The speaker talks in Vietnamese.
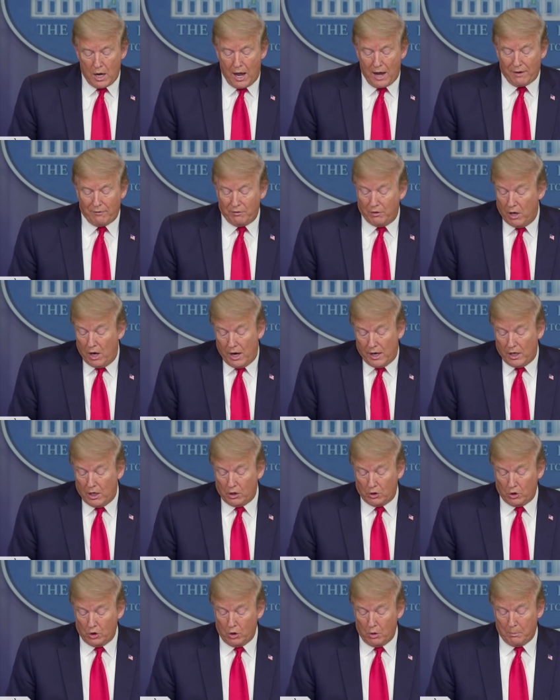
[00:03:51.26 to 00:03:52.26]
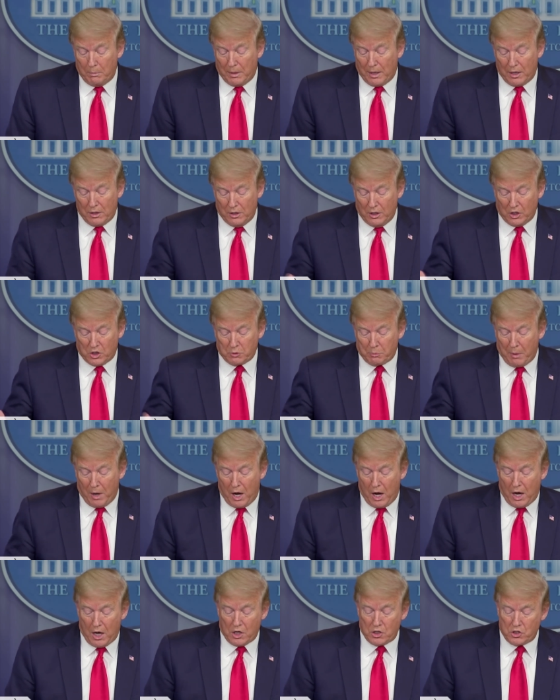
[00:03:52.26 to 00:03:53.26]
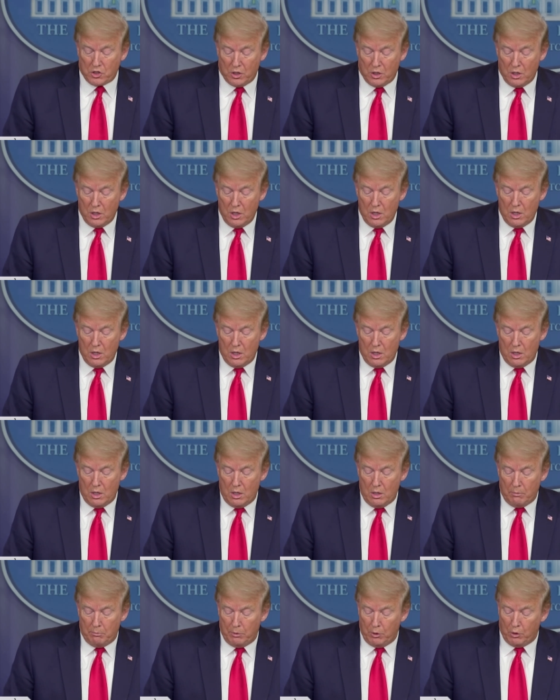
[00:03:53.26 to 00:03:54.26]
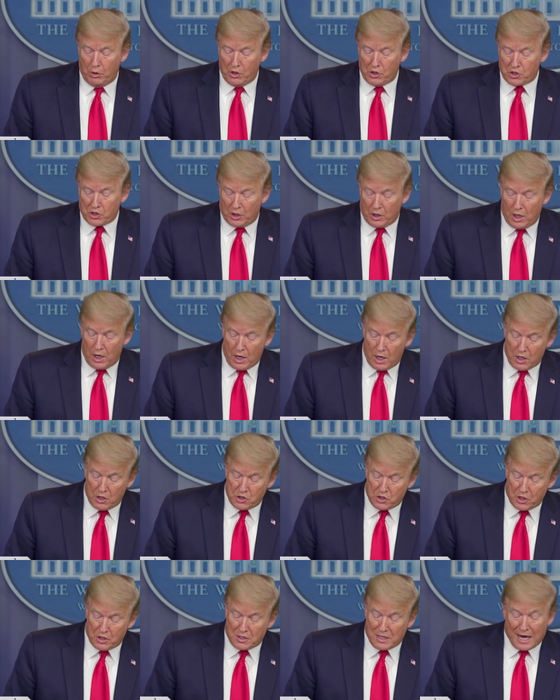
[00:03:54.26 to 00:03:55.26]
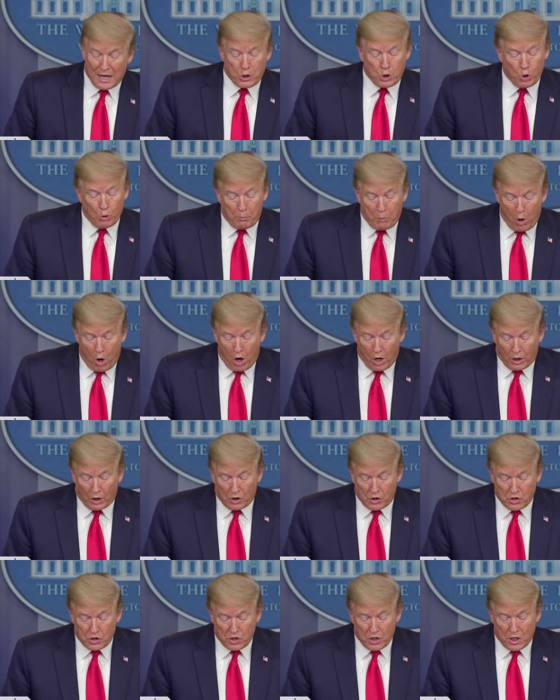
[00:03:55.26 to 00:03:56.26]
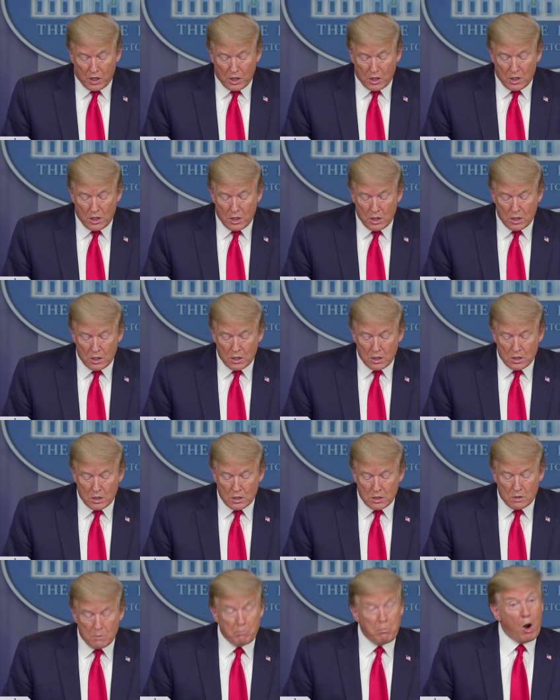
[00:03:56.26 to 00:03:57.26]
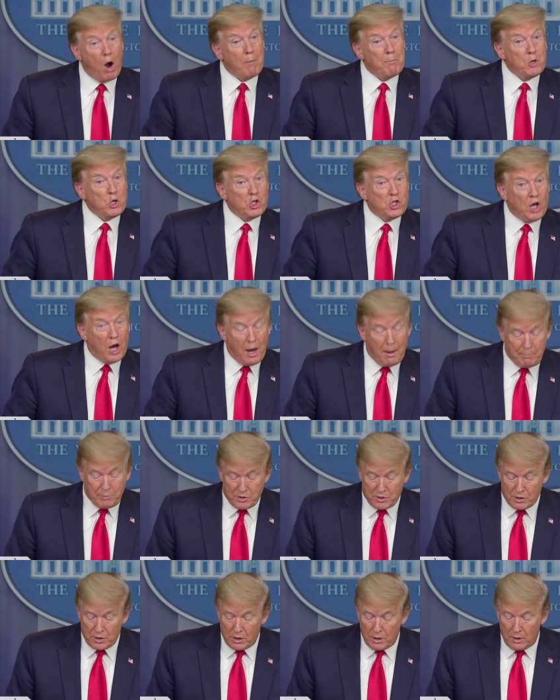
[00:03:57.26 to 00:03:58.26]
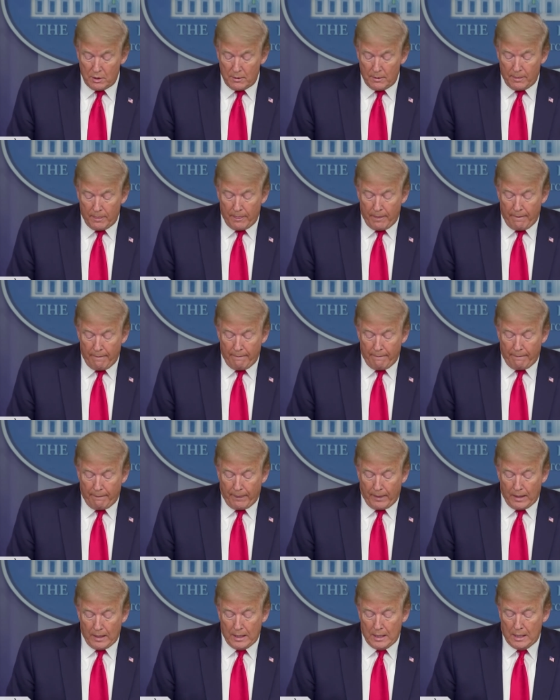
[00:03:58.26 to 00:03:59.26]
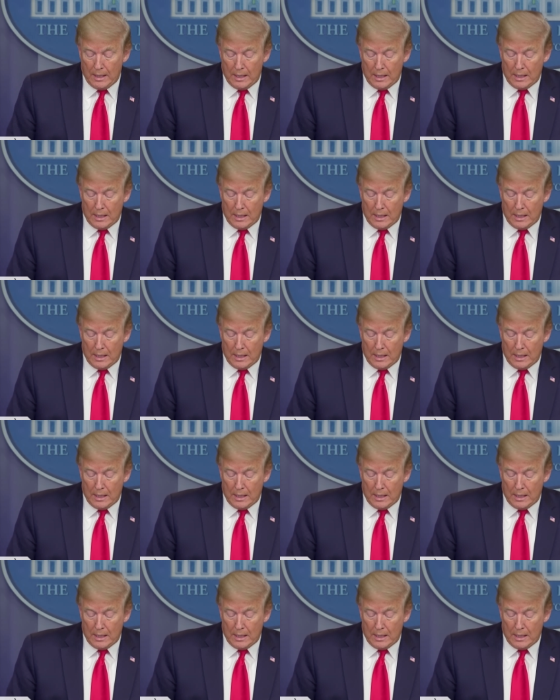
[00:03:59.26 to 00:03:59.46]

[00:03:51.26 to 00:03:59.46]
Tổng thống Trump còn cho biết rằng ông có thể quyết định gia hạn lệnh sau ngày 1 tháng 5 nếu ông cảm thấy rằng nước Mỹ chưa an toàn trước dịch